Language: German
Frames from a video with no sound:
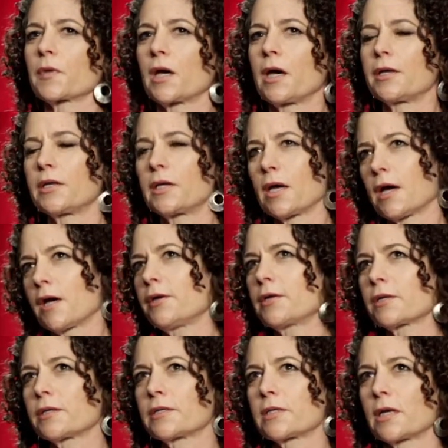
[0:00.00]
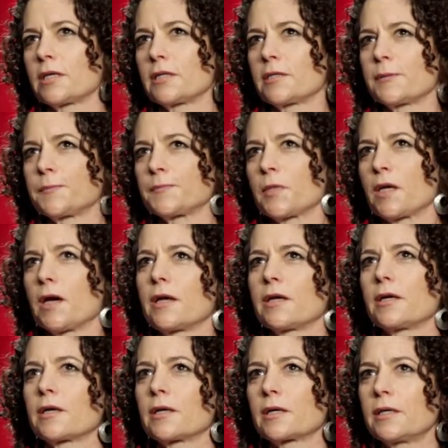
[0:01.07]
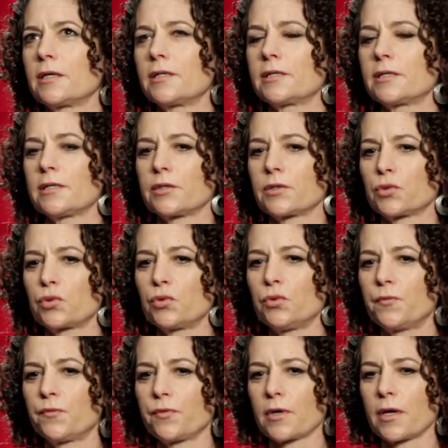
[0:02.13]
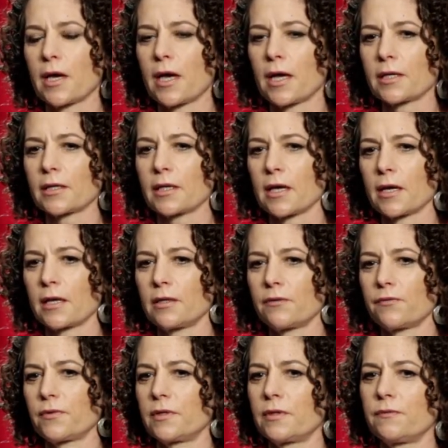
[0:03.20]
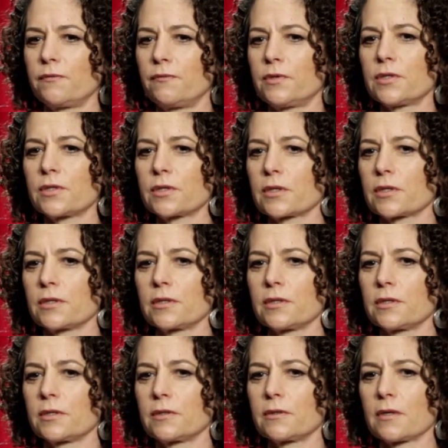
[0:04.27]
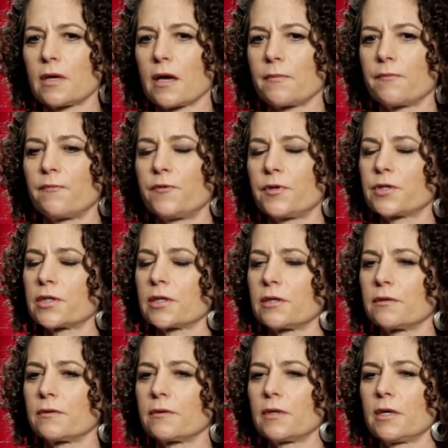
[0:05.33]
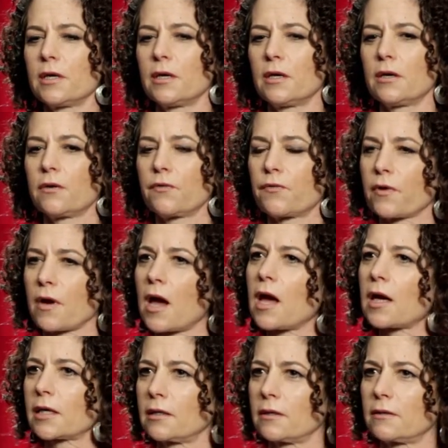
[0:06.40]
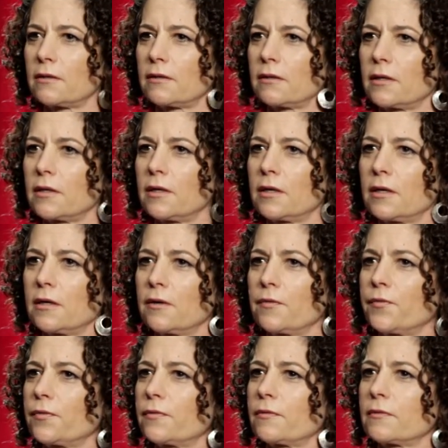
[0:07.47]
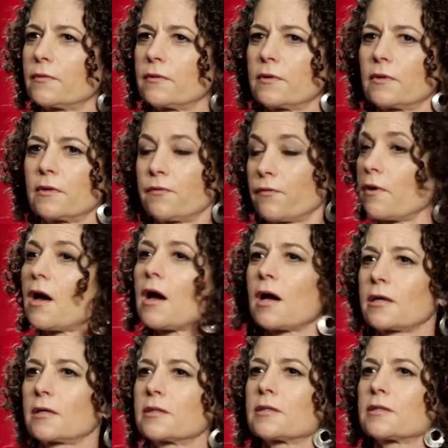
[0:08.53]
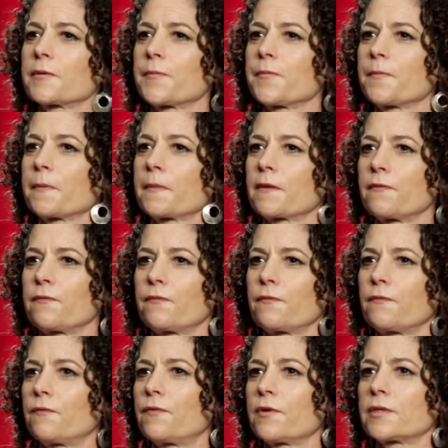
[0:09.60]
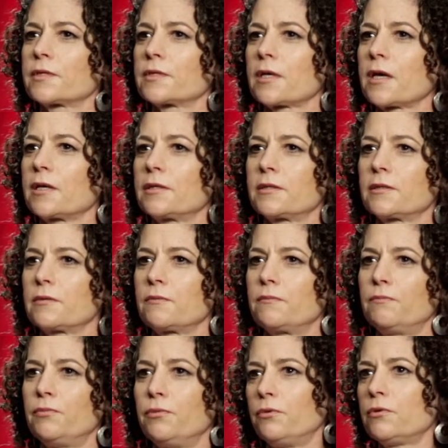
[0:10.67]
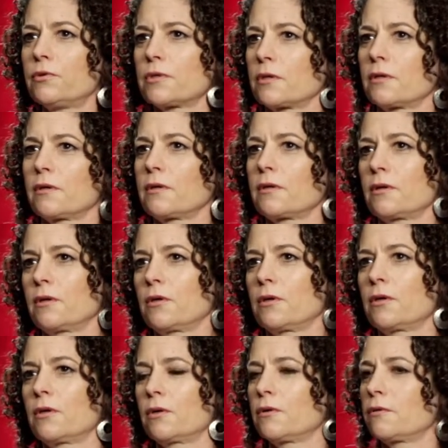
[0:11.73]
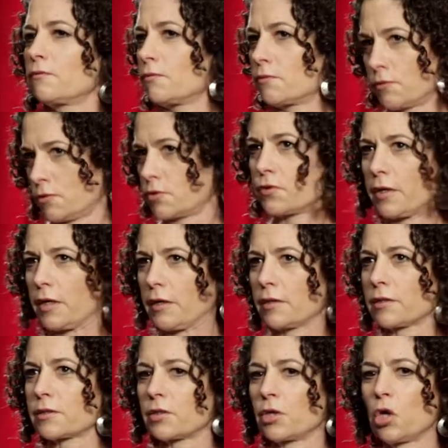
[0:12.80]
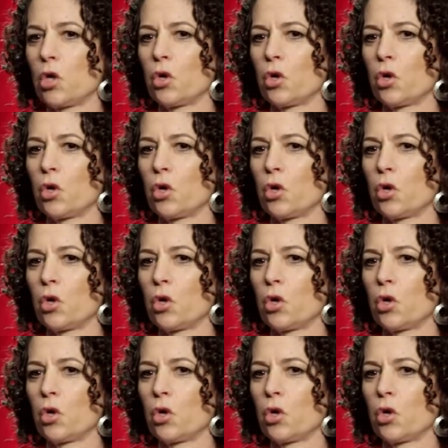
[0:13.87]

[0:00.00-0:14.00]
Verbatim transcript: An die andere Seite, Hannah Arendt ist der Typ, wer hat eine von den wichtigen, am wichtigen Fragen gefragt was heißt Böse zuerst